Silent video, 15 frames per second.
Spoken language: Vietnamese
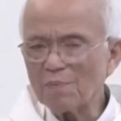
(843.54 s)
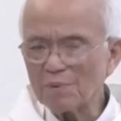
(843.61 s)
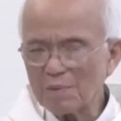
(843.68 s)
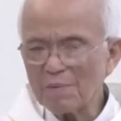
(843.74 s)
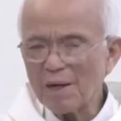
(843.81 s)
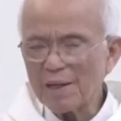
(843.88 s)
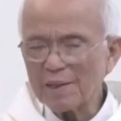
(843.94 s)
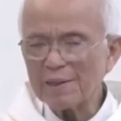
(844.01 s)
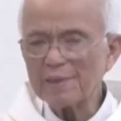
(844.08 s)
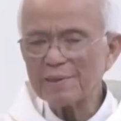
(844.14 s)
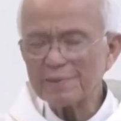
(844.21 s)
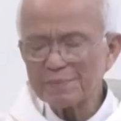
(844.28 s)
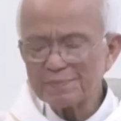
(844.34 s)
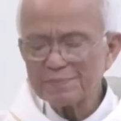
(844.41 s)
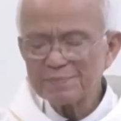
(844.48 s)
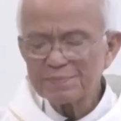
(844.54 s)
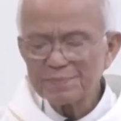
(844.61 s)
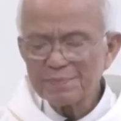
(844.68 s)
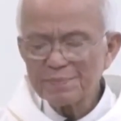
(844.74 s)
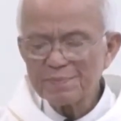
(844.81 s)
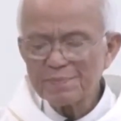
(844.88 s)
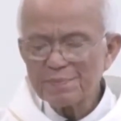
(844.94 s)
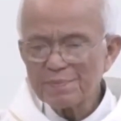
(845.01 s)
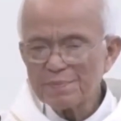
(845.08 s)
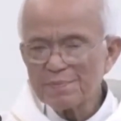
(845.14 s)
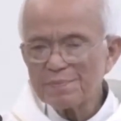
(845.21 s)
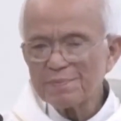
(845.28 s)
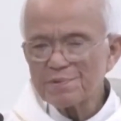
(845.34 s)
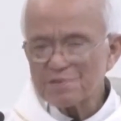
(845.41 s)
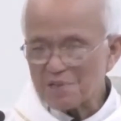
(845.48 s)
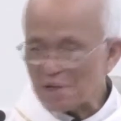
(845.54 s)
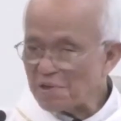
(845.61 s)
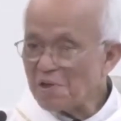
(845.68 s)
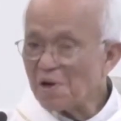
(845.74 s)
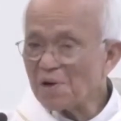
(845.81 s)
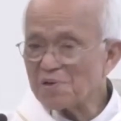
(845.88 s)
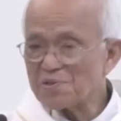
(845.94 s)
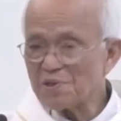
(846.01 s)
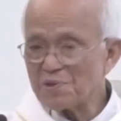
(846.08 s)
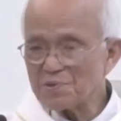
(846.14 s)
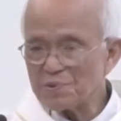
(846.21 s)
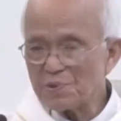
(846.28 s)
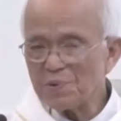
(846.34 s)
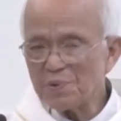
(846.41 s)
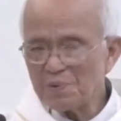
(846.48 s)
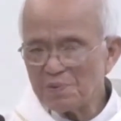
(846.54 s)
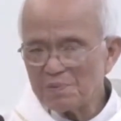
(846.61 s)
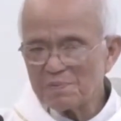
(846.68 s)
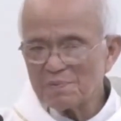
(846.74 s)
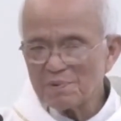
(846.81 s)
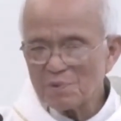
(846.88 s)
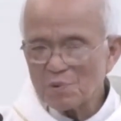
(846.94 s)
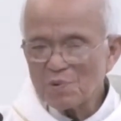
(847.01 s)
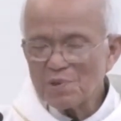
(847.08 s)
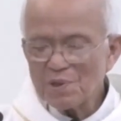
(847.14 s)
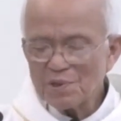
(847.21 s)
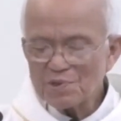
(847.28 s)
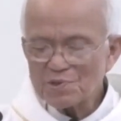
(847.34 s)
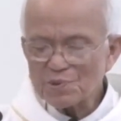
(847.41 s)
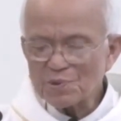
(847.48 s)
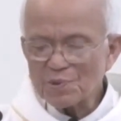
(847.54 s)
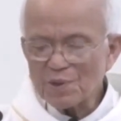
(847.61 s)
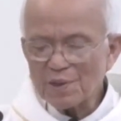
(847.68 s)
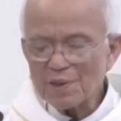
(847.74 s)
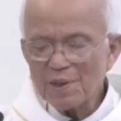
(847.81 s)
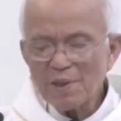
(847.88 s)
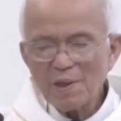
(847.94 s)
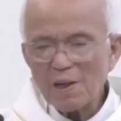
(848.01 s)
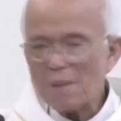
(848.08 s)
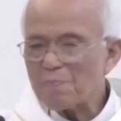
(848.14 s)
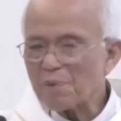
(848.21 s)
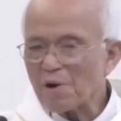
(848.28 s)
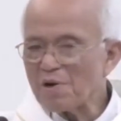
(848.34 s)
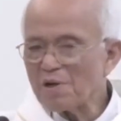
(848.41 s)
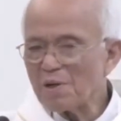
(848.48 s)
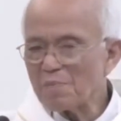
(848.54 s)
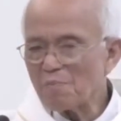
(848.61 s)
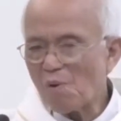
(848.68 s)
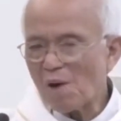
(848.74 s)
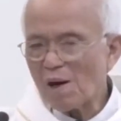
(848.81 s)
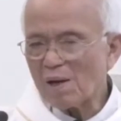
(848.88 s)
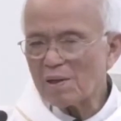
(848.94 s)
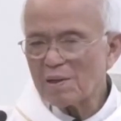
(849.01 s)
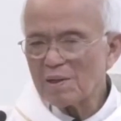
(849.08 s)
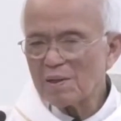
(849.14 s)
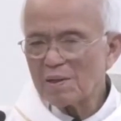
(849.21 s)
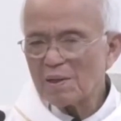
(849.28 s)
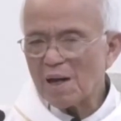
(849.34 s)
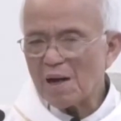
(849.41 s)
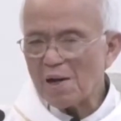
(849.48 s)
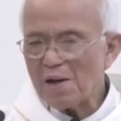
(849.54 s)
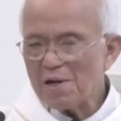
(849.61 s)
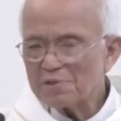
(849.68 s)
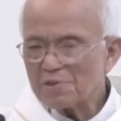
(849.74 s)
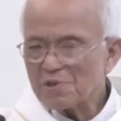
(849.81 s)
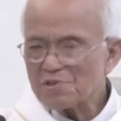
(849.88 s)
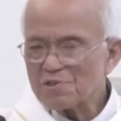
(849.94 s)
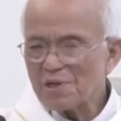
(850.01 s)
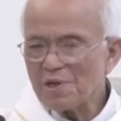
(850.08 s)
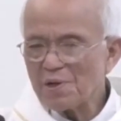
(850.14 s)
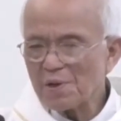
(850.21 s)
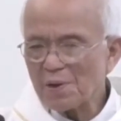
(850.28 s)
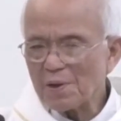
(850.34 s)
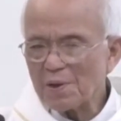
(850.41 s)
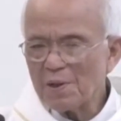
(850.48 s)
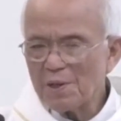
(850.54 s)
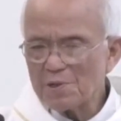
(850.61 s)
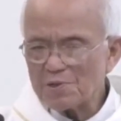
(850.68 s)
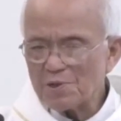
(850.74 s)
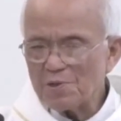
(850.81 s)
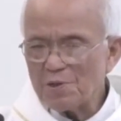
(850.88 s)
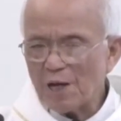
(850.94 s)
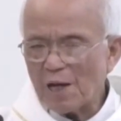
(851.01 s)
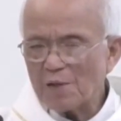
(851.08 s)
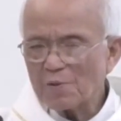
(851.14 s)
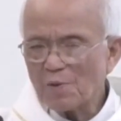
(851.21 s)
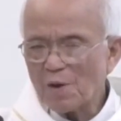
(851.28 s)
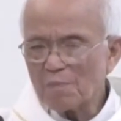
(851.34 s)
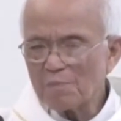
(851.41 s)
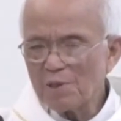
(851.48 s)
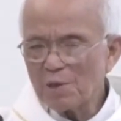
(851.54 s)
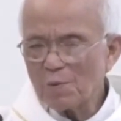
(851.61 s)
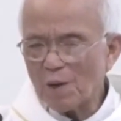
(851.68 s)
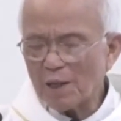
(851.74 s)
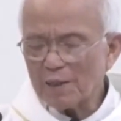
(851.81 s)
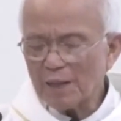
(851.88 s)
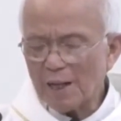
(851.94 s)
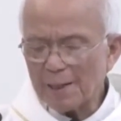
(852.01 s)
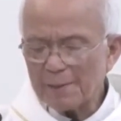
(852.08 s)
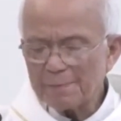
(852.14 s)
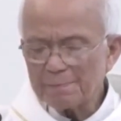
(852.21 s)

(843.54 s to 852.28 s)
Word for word: cái bài này Seigneur Jésus Chúa Giêsu ơi apprenez-moi à être généreux xin dạy con biết quảng đại